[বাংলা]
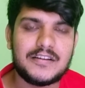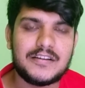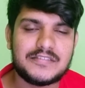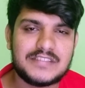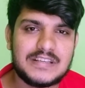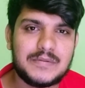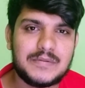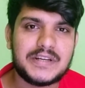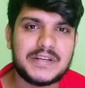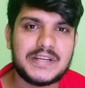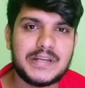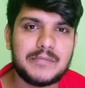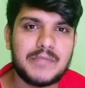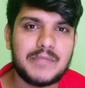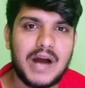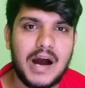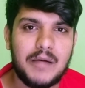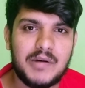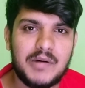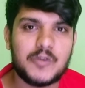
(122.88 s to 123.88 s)
সিনেমার টিম
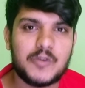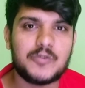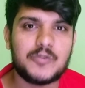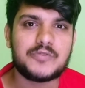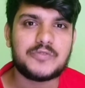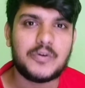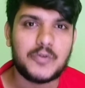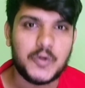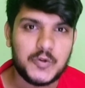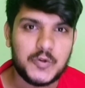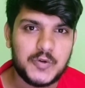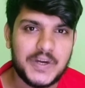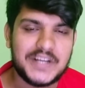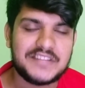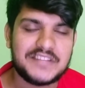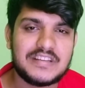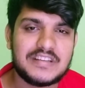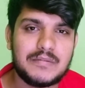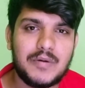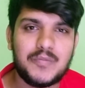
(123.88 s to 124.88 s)
আবারও নতুন
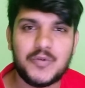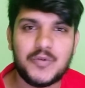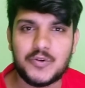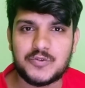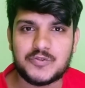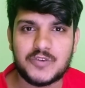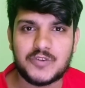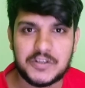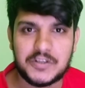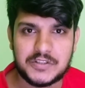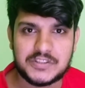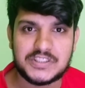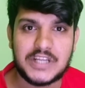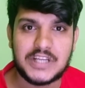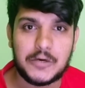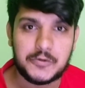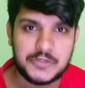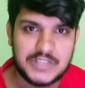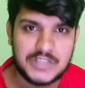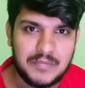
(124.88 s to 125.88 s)
একটা সিনেমা প্রডিউস করার
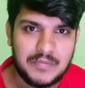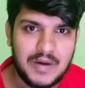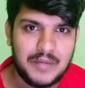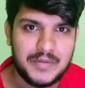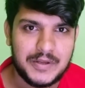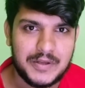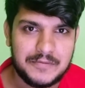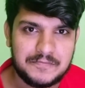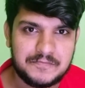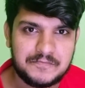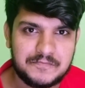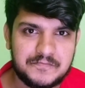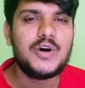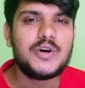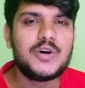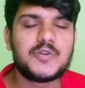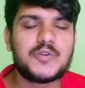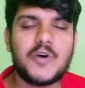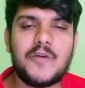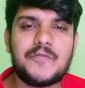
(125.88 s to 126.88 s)
সাহসটা পাবে
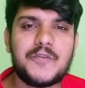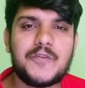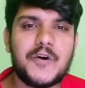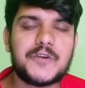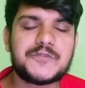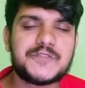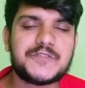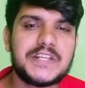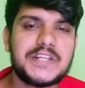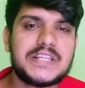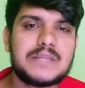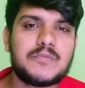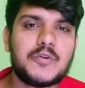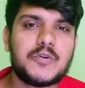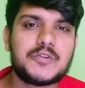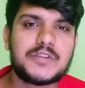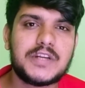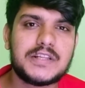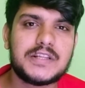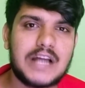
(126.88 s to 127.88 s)
তো ভিওর্স
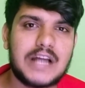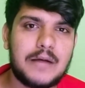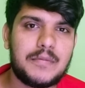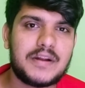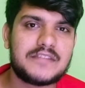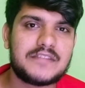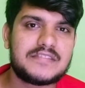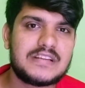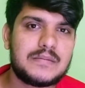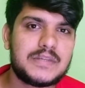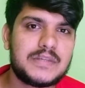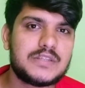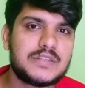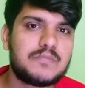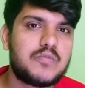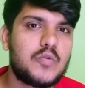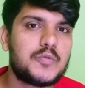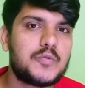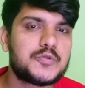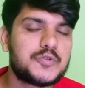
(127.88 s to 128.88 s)
ইতিমধ্যে দামাল সিনেমা যে
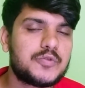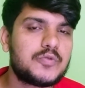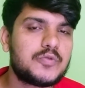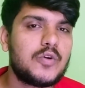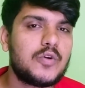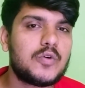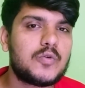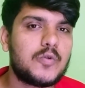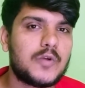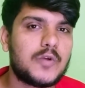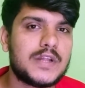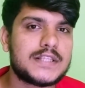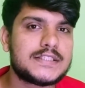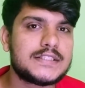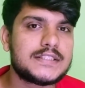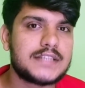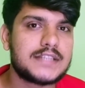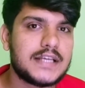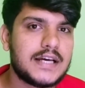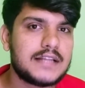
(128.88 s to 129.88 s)
প্রমোশনগুলো
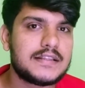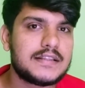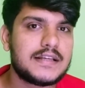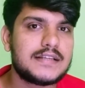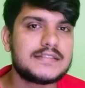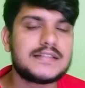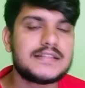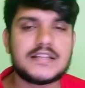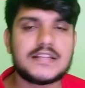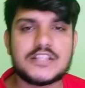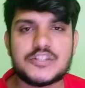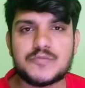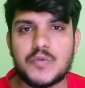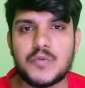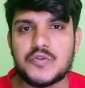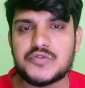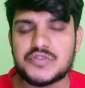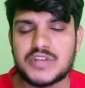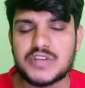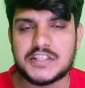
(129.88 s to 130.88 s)
করেছে সেখান থেকে যে
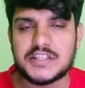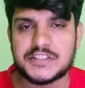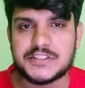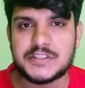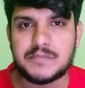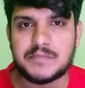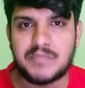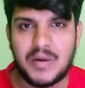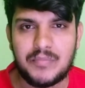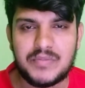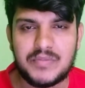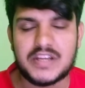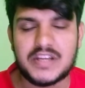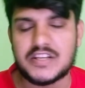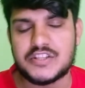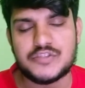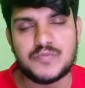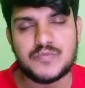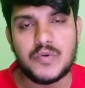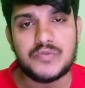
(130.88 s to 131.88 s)
রেসপন্সটা আসছে পাবলিক
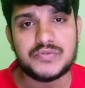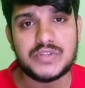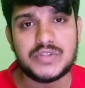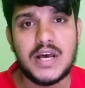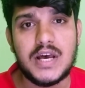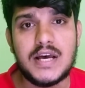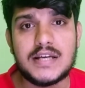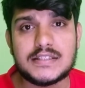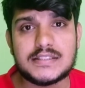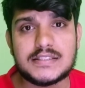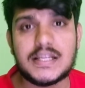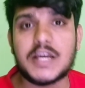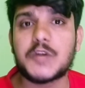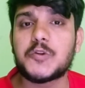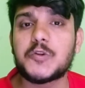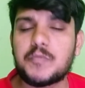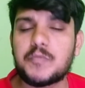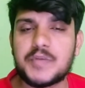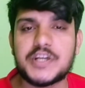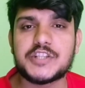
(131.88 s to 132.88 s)
রেসপন্স সেটা
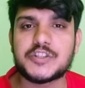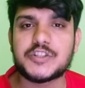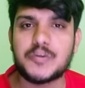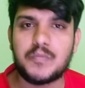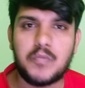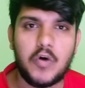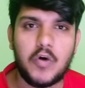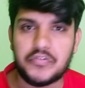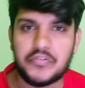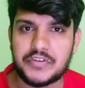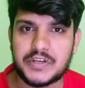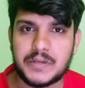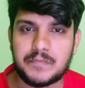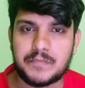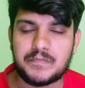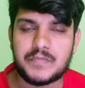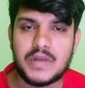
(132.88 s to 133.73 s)
কিন্তু বেশ পজিটিভ